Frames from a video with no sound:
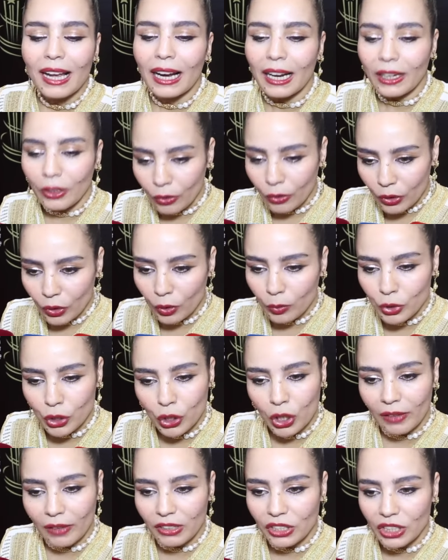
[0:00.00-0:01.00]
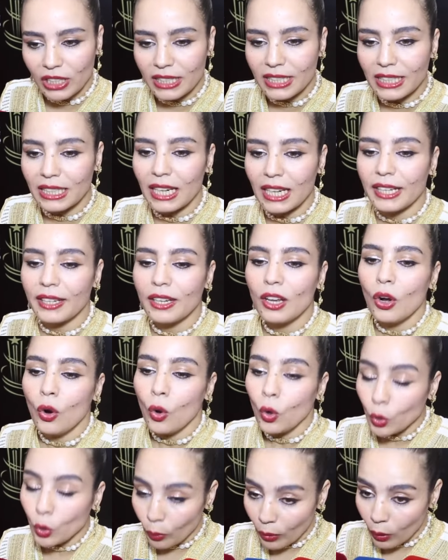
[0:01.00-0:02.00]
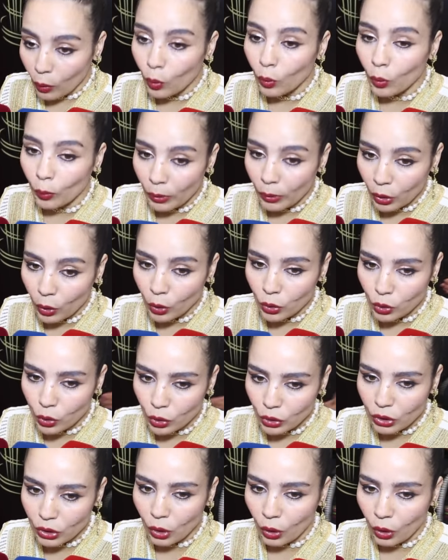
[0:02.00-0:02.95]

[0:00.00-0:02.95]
كنقول لهم شكرا جزيلا وبالخصوص